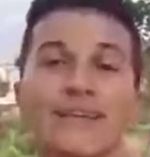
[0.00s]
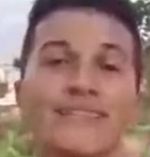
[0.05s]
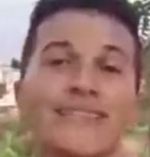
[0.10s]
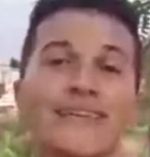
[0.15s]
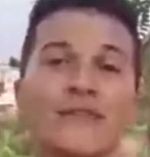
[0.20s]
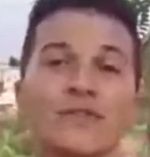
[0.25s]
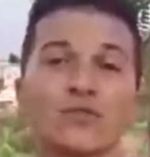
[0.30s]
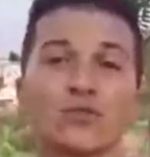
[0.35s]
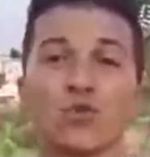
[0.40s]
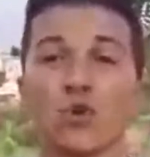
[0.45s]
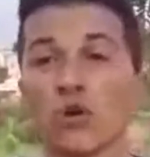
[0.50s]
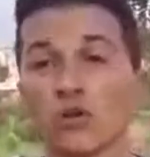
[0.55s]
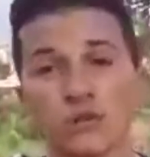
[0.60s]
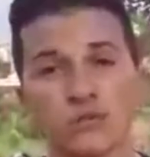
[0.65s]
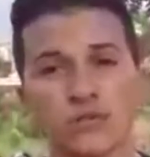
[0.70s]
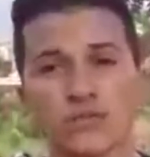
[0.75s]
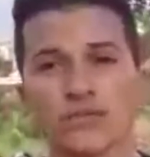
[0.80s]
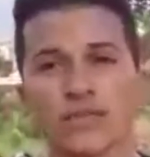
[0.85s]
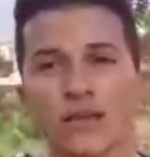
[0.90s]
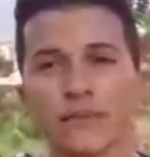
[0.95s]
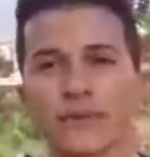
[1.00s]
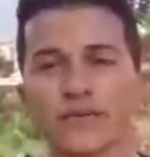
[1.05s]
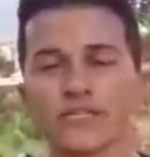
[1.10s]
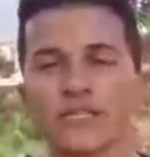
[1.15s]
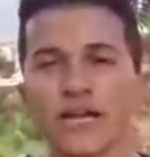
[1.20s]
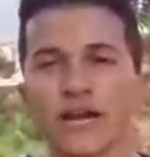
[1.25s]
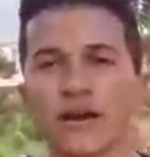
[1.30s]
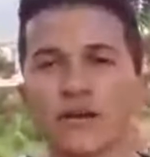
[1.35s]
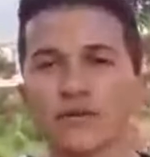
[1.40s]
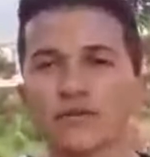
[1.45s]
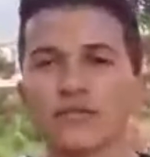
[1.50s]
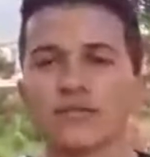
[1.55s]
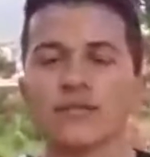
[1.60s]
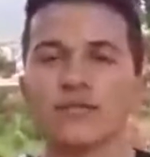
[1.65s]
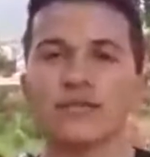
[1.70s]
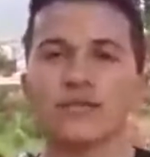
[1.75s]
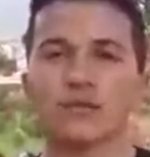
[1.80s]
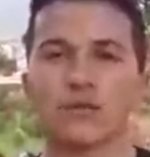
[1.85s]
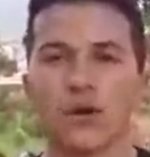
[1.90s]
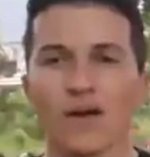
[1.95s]
tem todos os intermediários
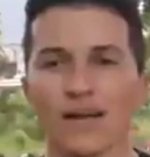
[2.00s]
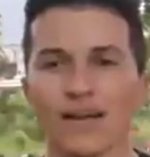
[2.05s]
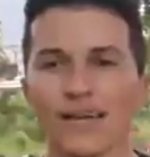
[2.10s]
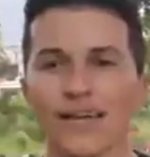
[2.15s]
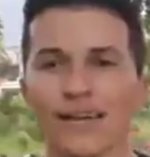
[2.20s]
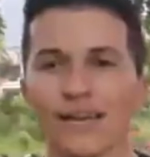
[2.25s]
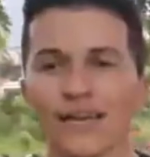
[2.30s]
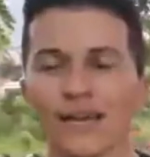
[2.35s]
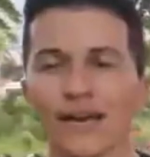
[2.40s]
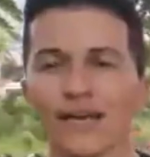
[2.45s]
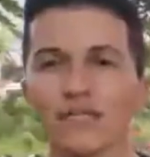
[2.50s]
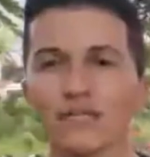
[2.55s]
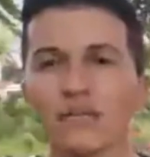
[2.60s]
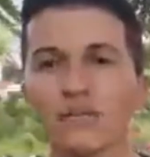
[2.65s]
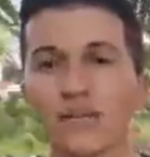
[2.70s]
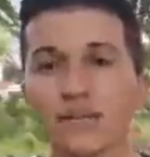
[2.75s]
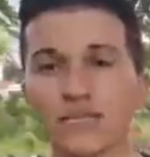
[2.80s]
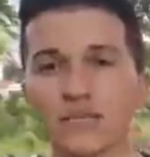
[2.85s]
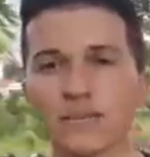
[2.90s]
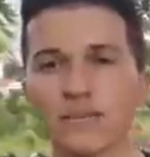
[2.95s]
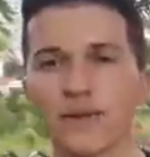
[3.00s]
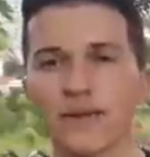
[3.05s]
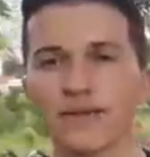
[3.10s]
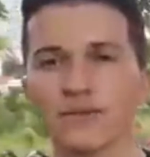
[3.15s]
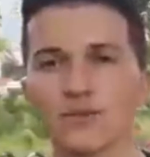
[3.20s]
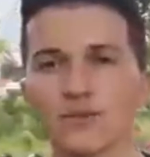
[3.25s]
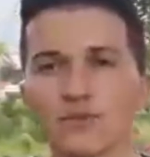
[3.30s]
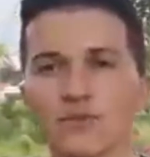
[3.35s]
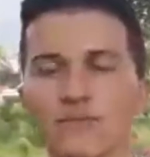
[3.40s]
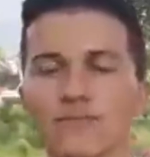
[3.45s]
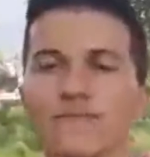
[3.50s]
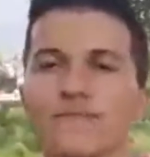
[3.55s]
estão agregados nesse preço.